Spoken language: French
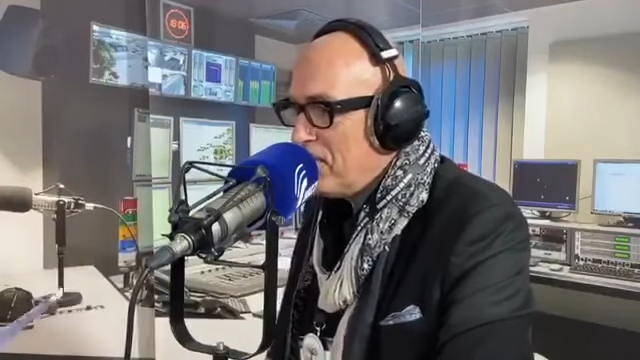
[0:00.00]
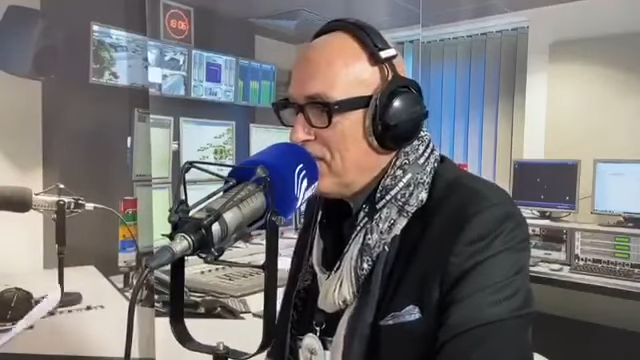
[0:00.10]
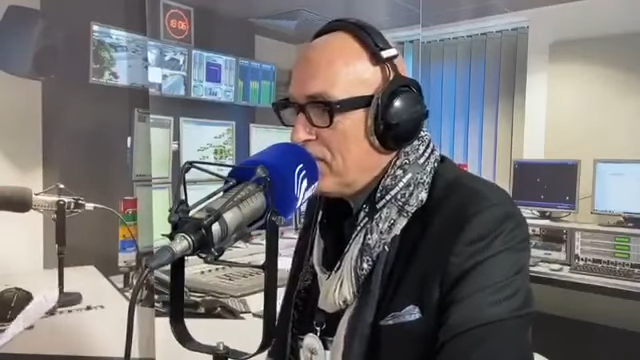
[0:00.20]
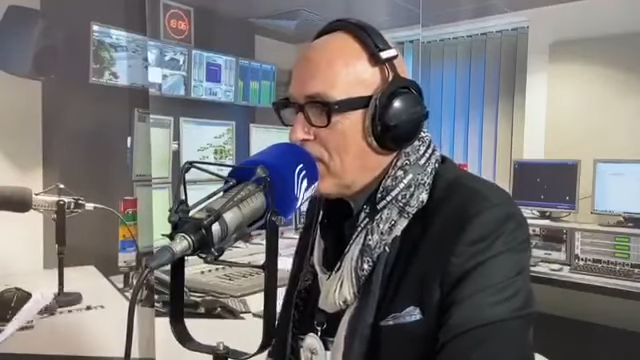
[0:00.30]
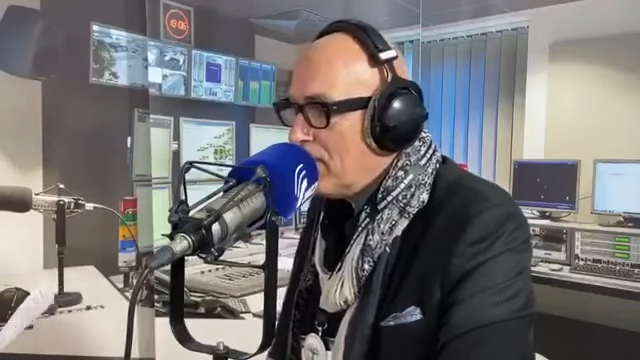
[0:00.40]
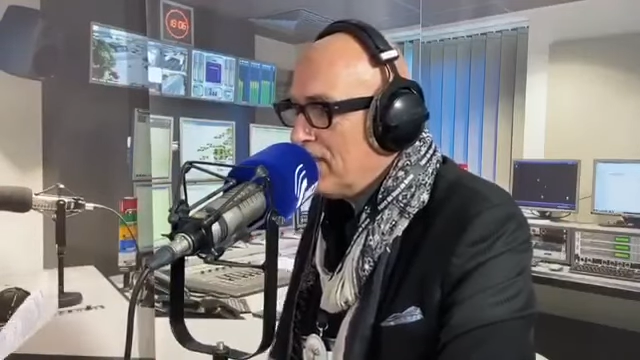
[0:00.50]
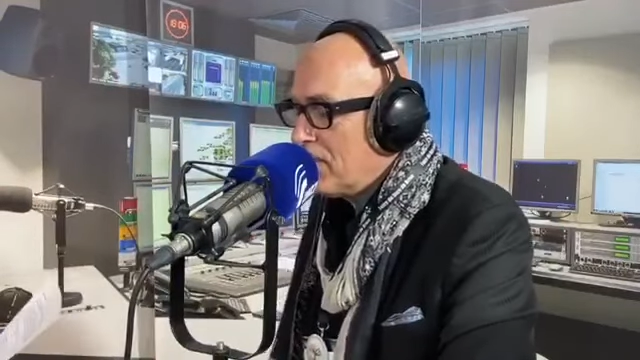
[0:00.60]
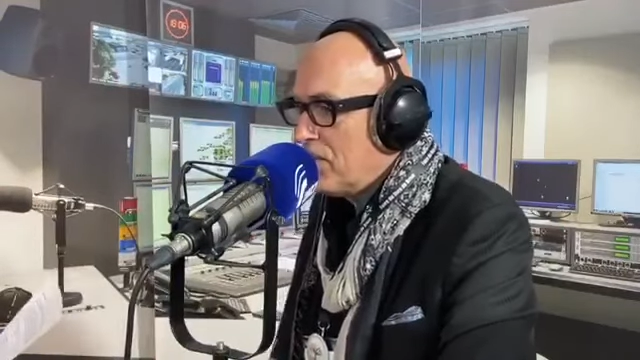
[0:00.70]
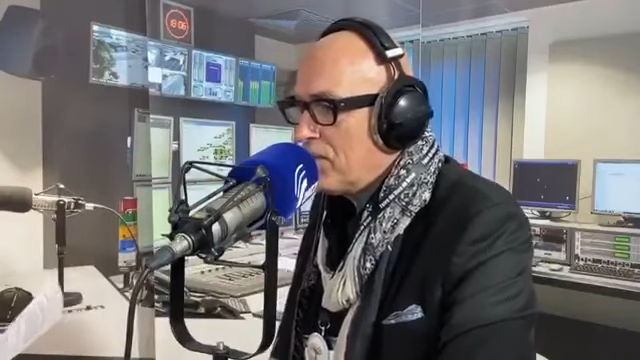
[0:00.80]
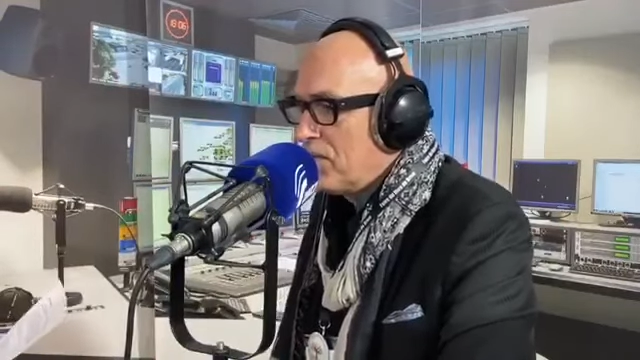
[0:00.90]
ils,
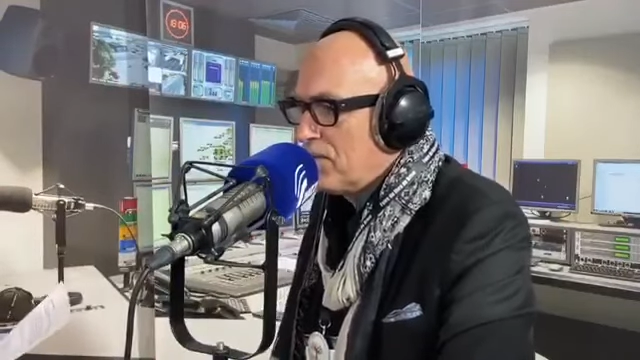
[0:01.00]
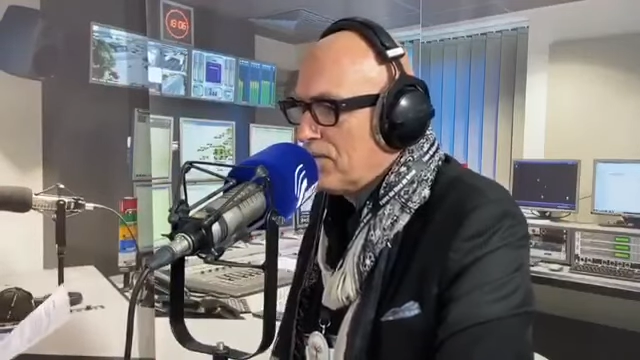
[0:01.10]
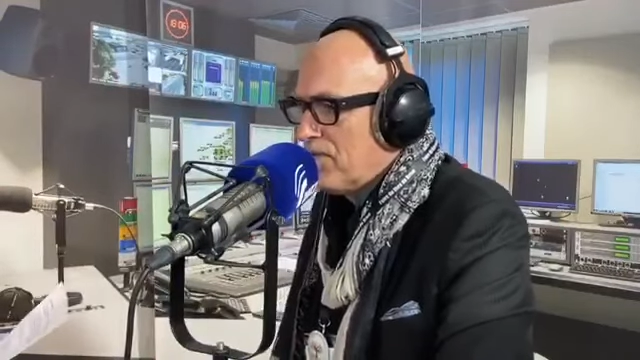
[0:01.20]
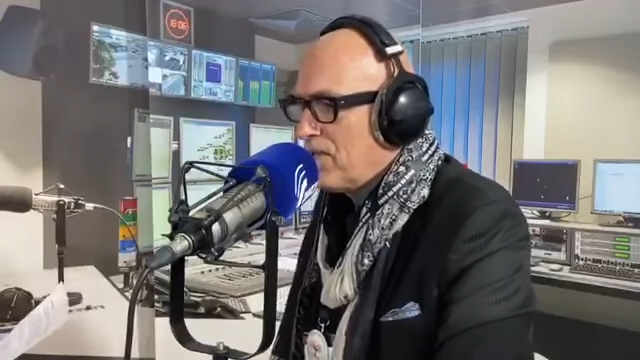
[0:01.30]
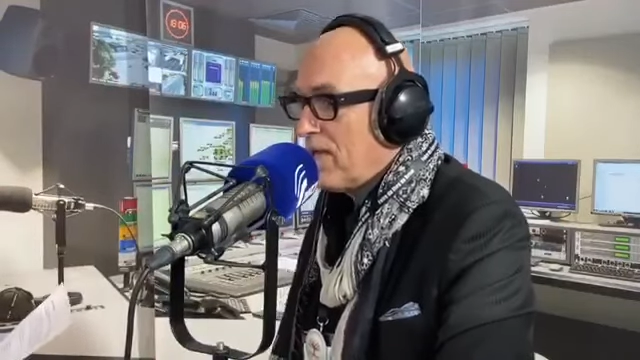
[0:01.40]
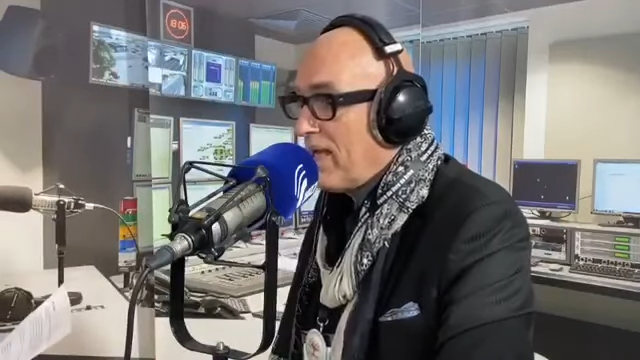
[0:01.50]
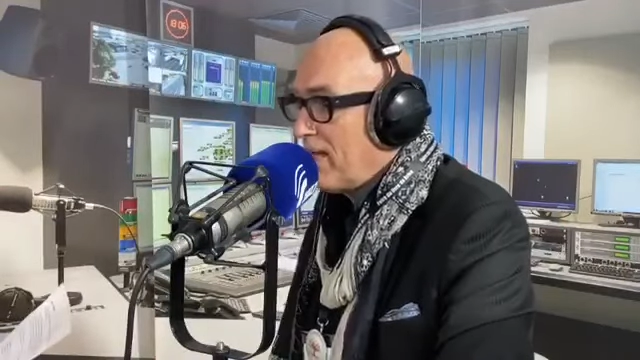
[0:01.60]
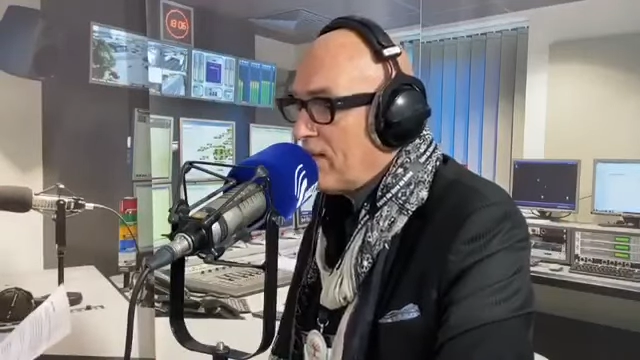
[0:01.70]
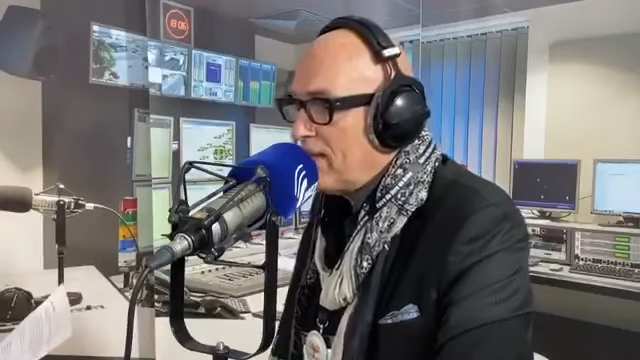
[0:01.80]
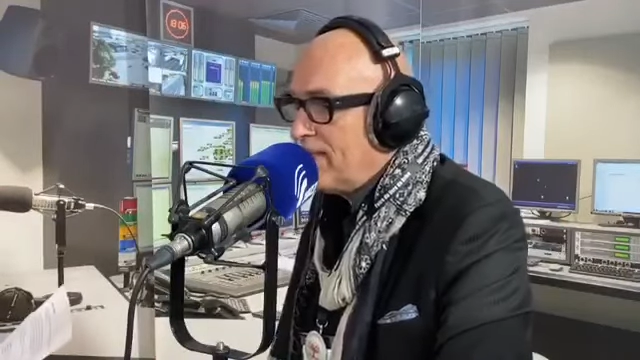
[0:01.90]
sont souvent dans la
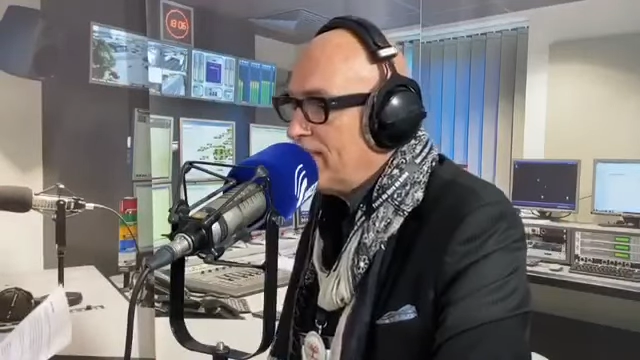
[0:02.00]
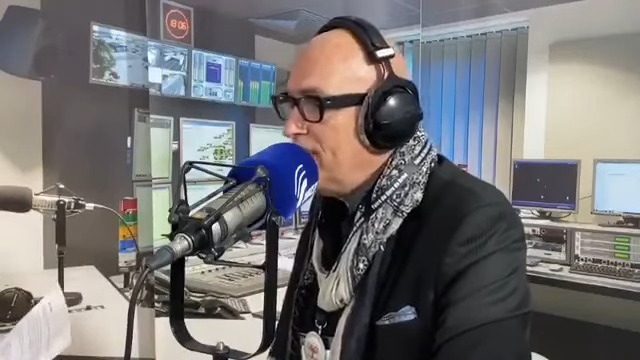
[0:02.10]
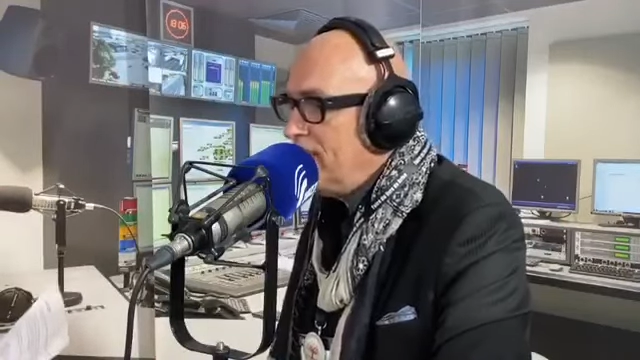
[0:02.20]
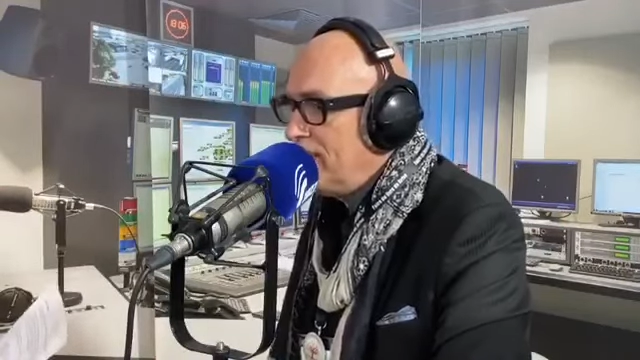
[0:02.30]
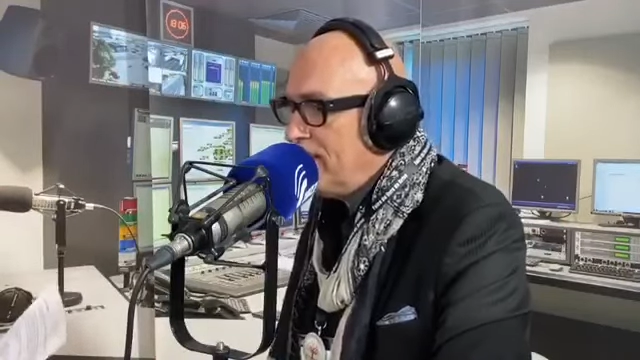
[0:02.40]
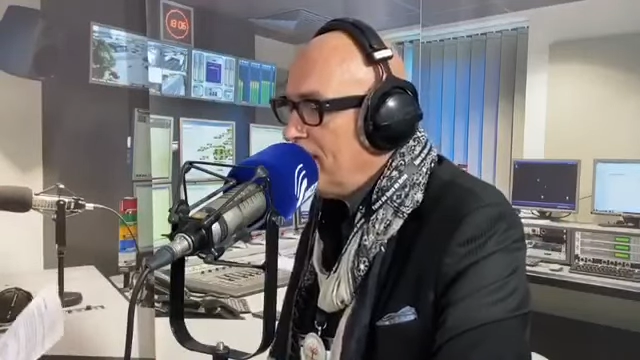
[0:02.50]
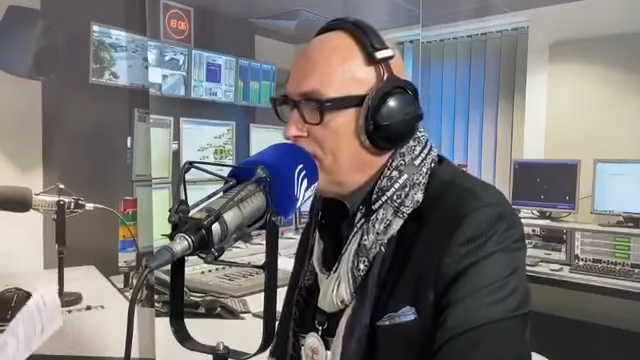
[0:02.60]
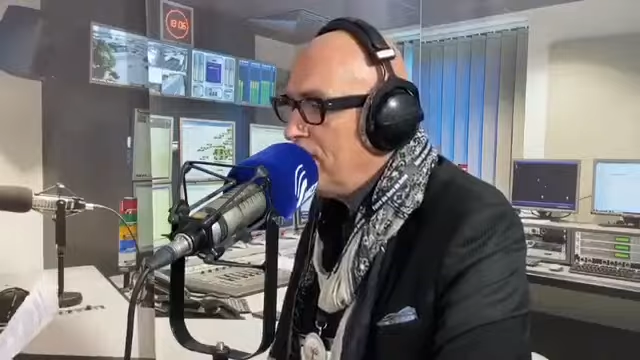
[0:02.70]
clandestinité,